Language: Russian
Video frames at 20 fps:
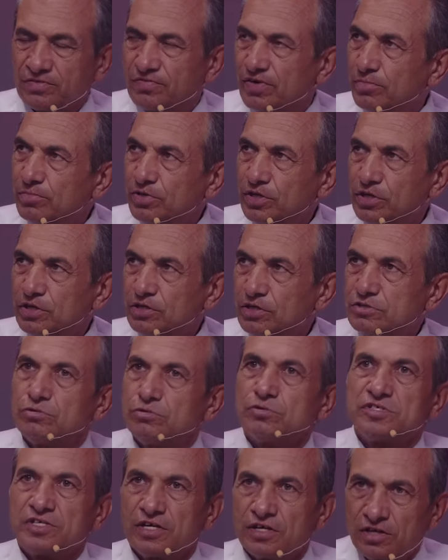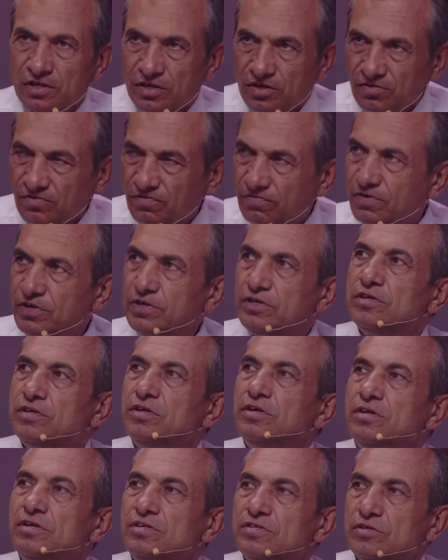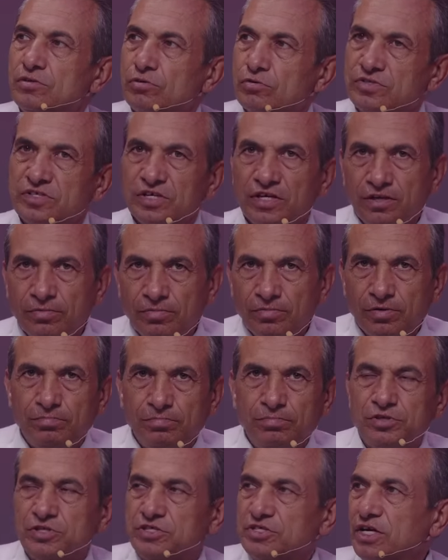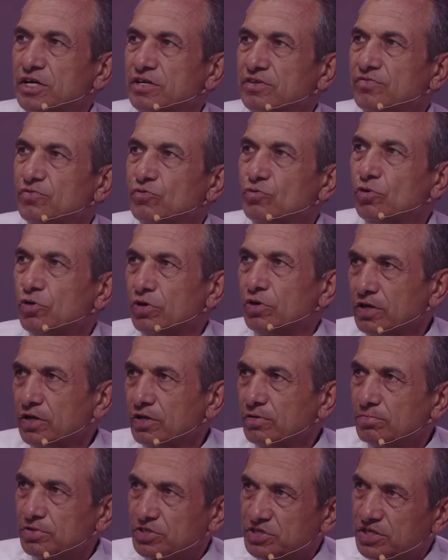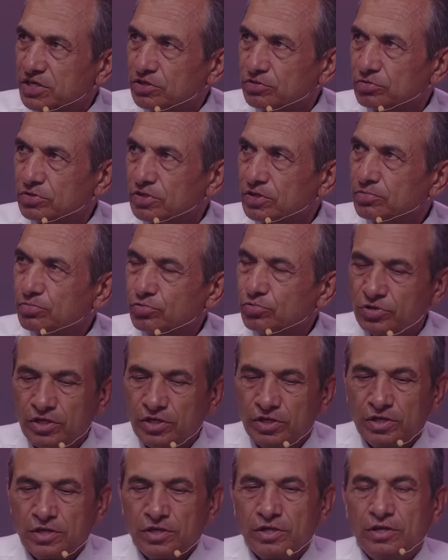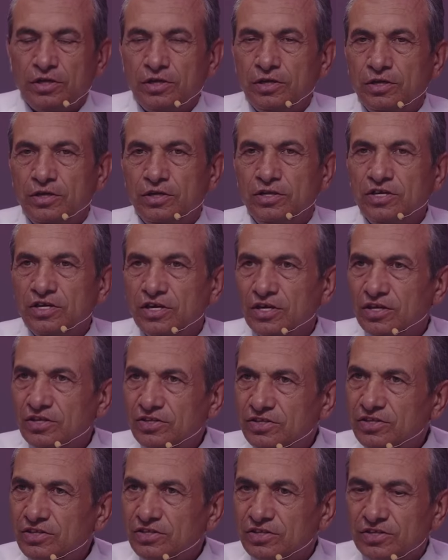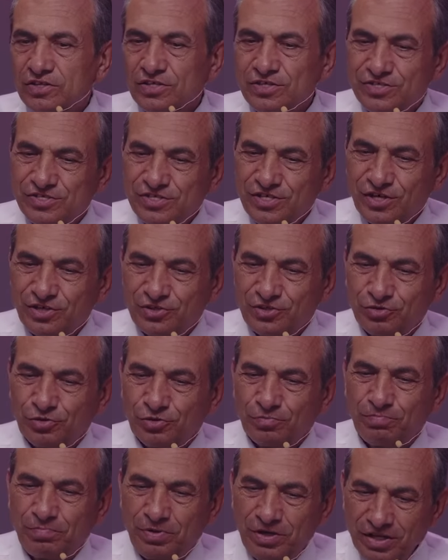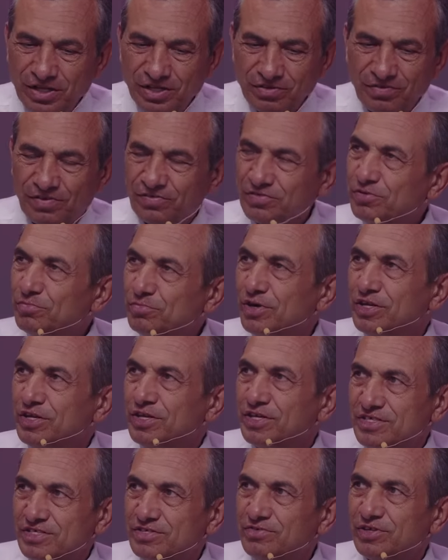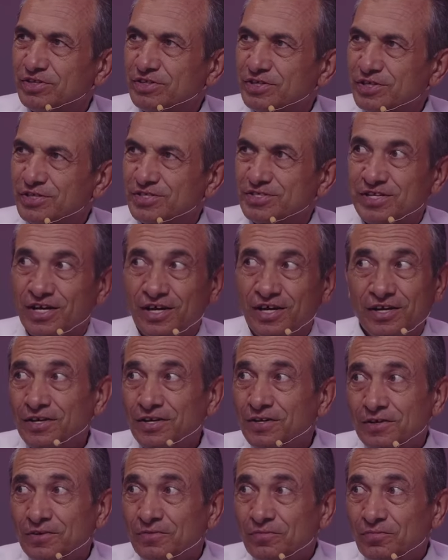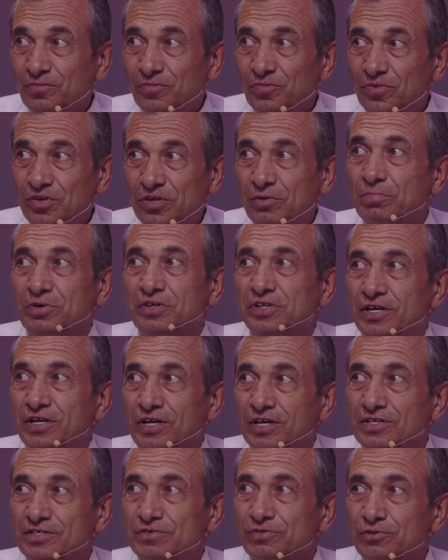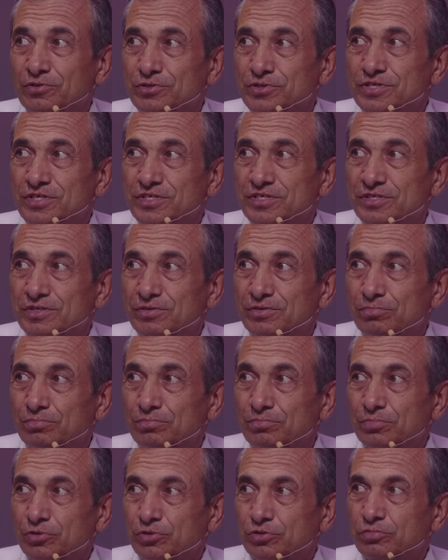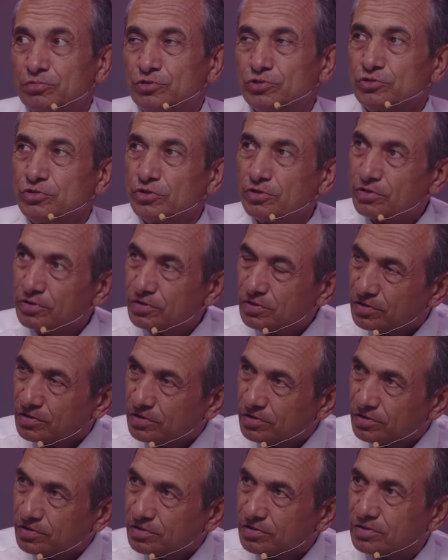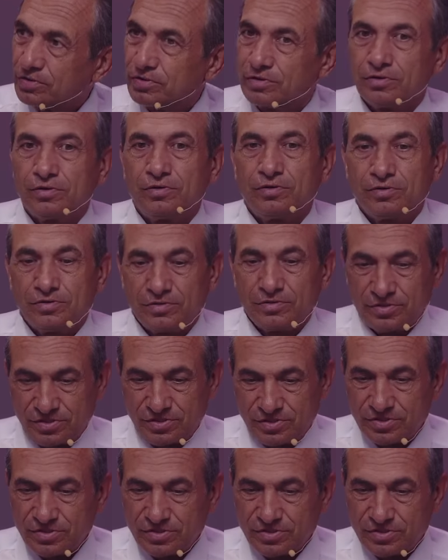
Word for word: словами Иисуса, выйти из Иерусалима, бежать в горы, бежать куда-нибудь. И ни один из тех, кто принял во внимание свет Христа, не потерял свою жизнь, потому что Э,